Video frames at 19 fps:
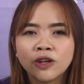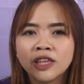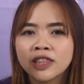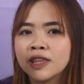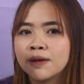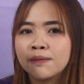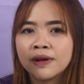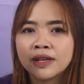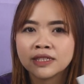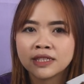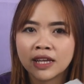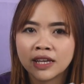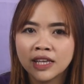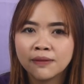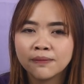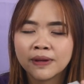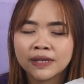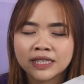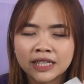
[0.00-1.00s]
kita
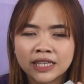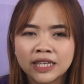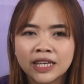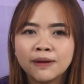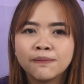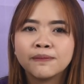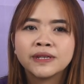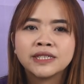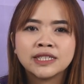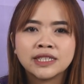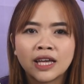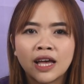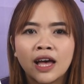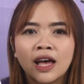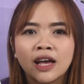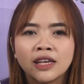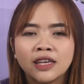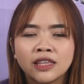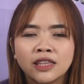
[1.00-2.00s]
paksain pastinya
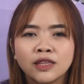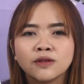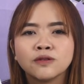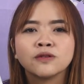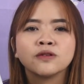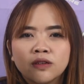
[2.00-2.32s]
pecah gitu.